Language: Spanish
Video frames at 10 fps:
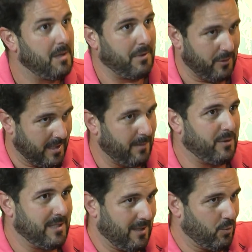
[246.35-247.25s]
Pero es que
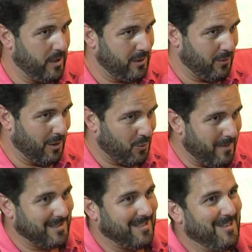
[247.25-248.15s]
después te cuento algo
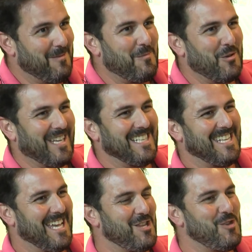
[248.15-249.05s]
más porque
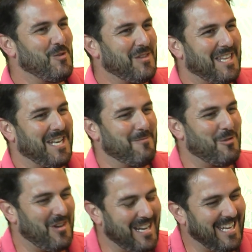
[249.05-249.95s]
este año
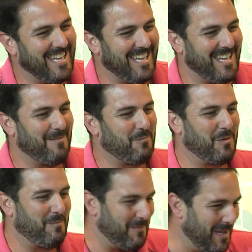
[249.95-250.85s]
tenemos eh,
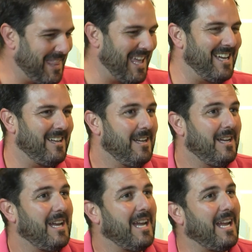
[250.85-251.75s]
por primicia
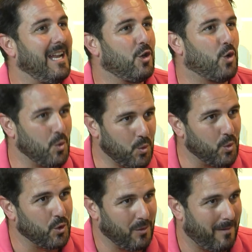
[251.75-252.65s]
el
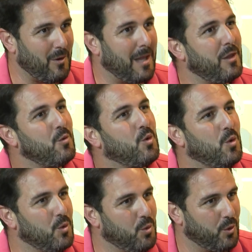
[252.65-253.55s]
concurso. Vamos a hacer un
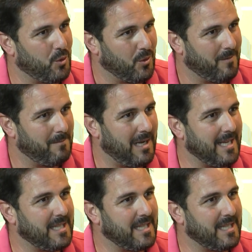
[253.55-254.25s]
concurso, ¿vale? Que ah.